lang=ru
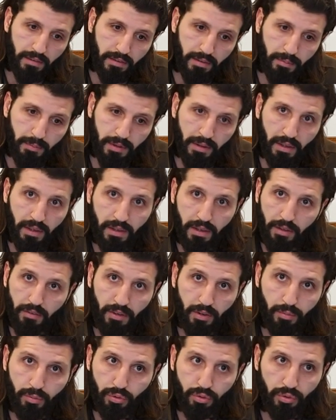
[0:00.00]
эта тема не
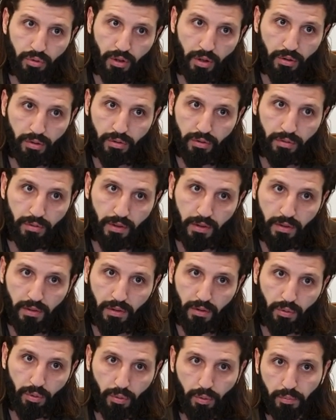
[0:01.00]
открывать международные
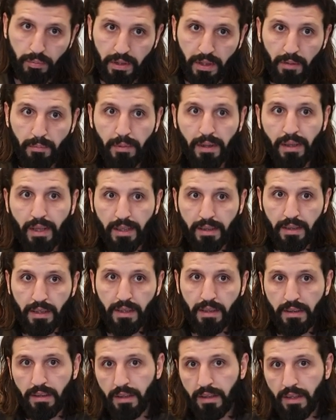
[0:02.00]
звонки, но у меня было
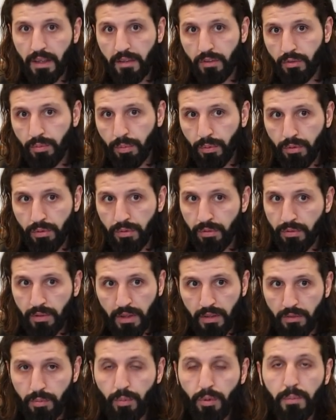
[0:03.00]
открыто, я
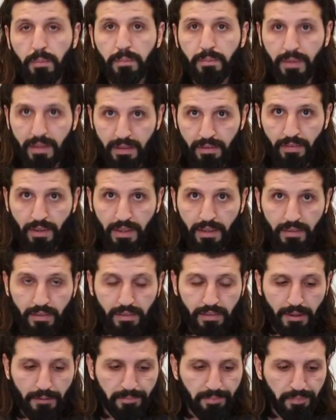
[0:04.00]
использовал, я смог
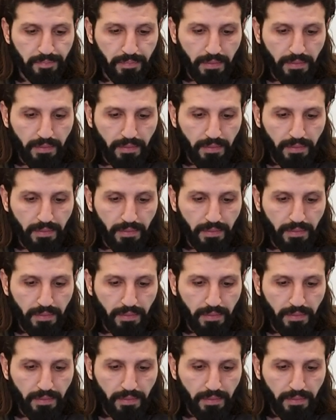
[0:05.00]
дозвониться.